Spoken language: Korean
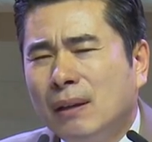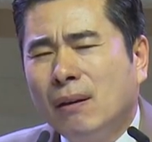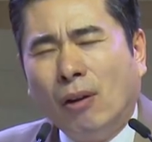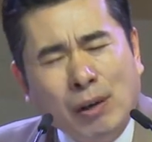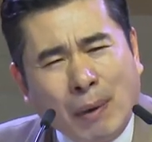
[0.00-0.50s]

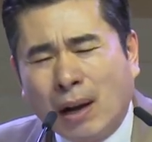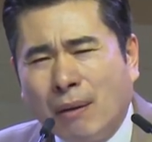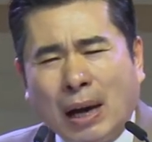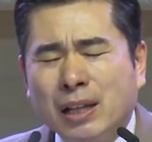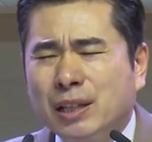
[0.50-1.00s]
얼마나
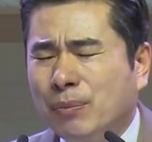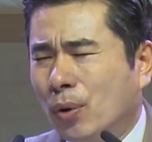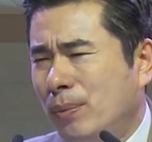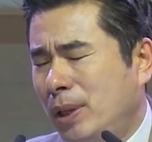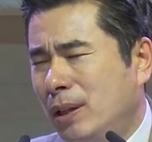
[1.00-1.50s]
많은지
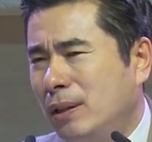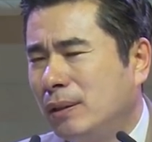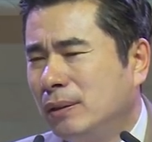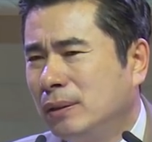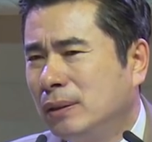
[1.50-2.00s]
모릅니다.
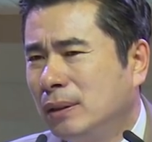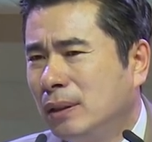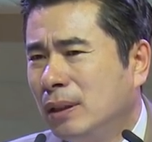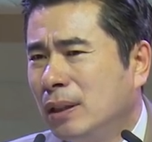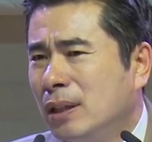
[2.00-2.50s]

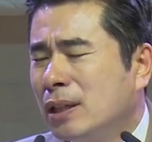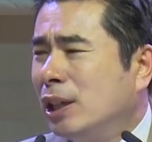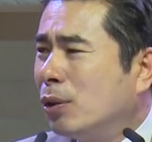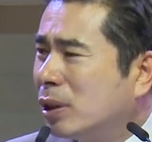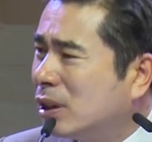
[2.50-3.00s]

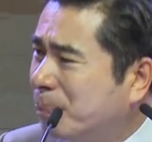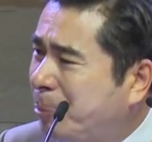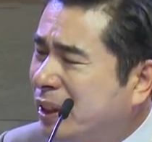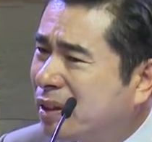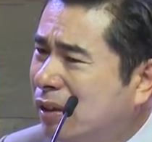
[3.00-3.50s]
그리고 그들은
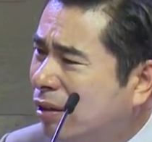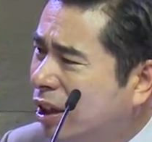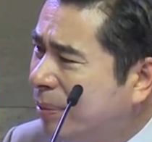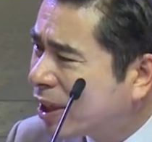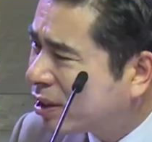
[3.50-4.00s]
비틀거리며